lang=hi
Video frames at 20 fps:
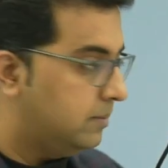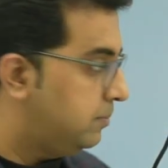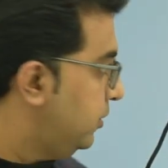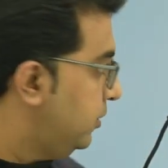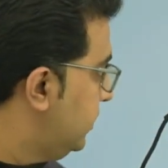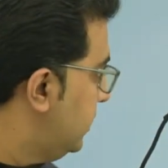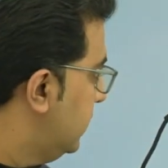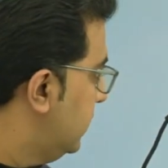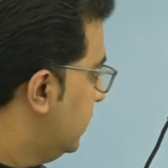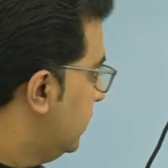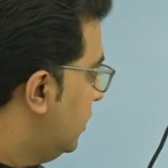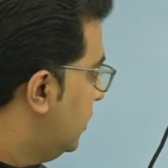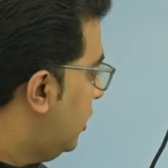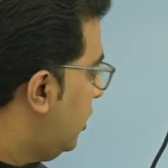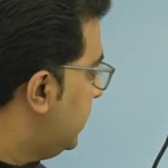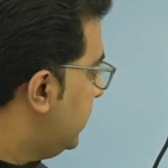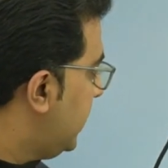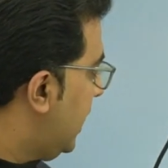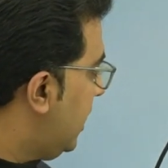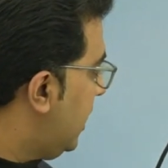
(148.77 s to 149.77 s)
सपोर्ट
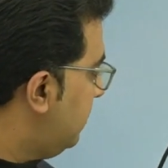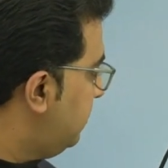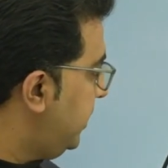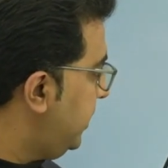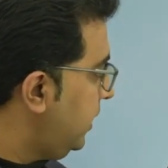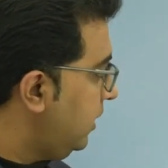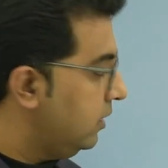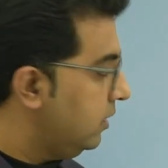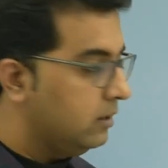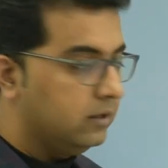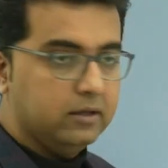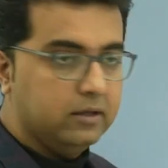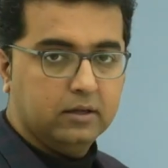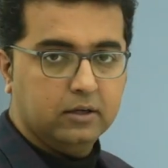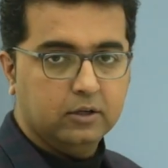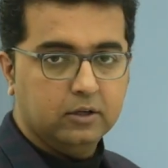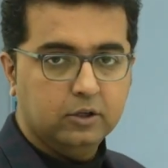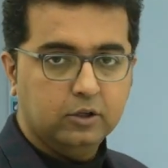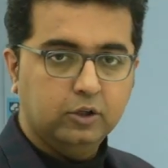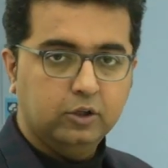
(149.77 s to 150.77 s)
और यहां पे
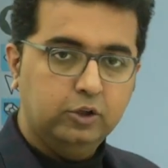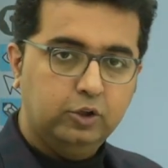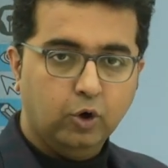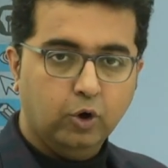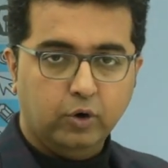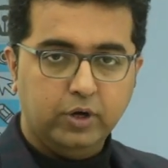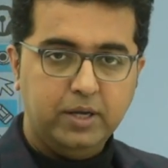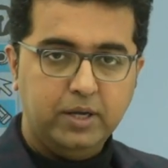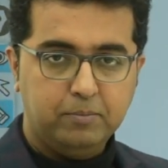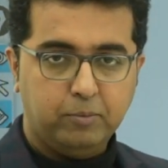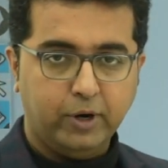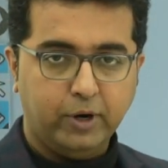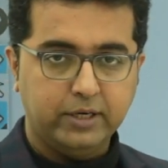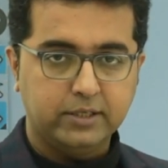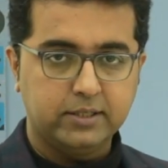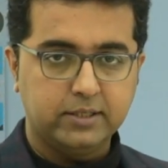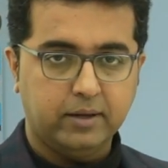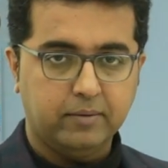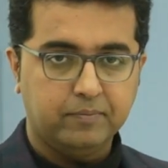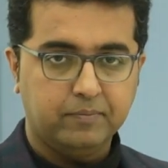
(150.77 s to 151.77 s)
दो ही
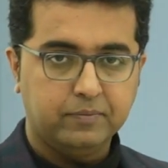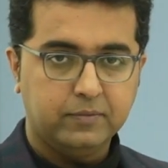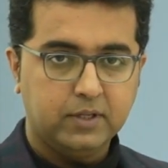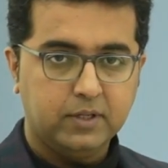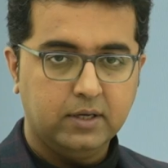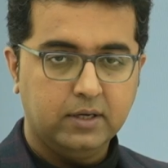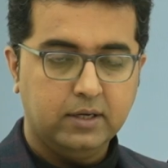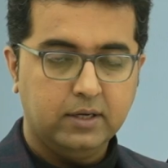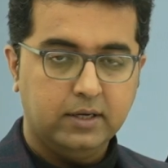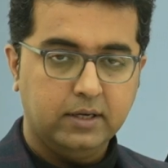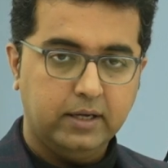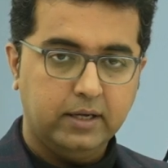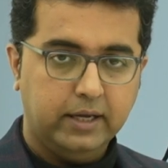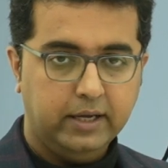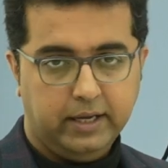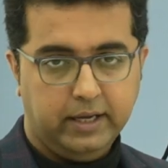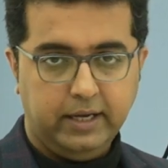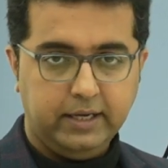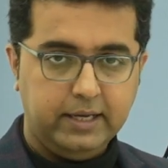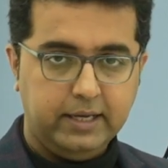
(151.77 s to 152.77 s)
पॉइंट्स हैं
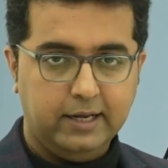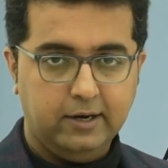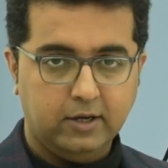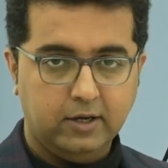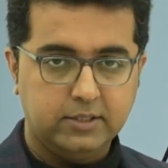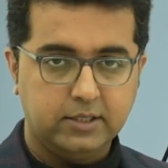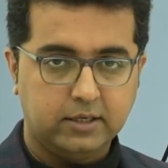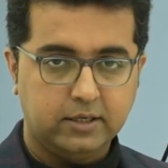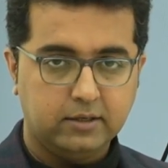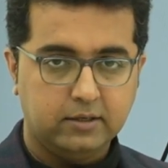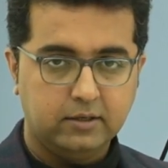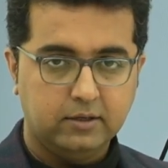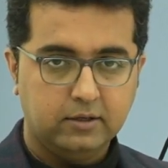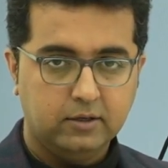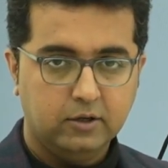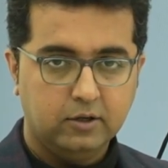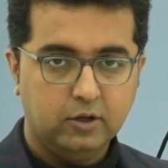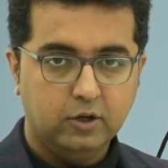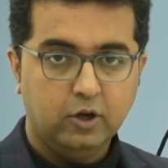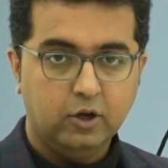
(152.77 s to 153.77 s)
एक ये लॉजिक
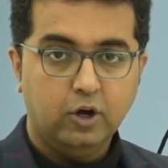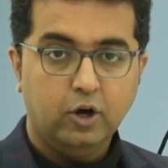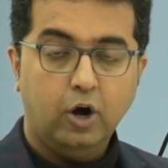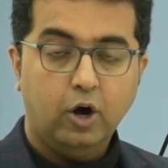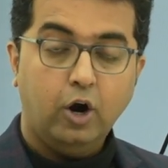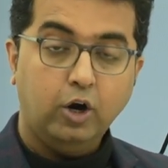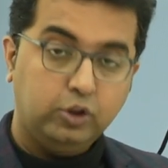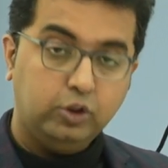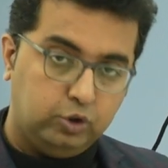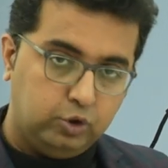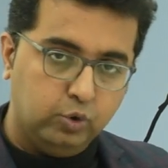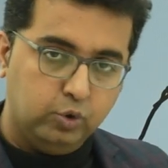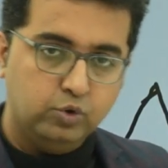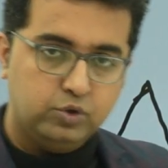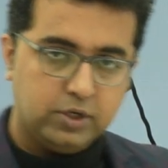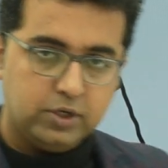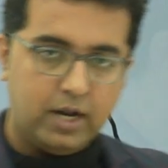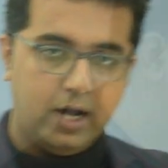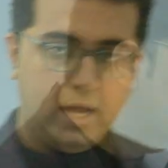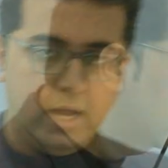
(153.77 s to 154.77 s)
और
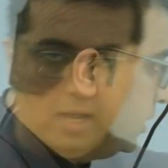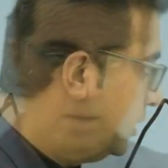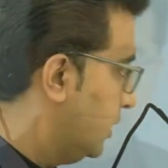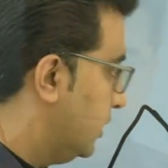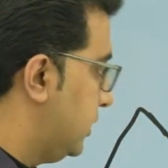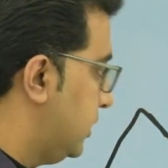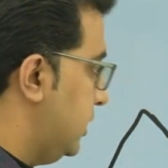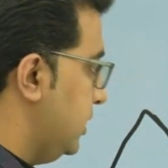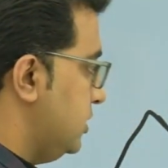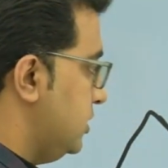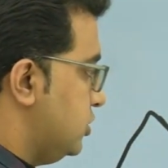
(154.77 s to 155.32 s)
दूसरा कि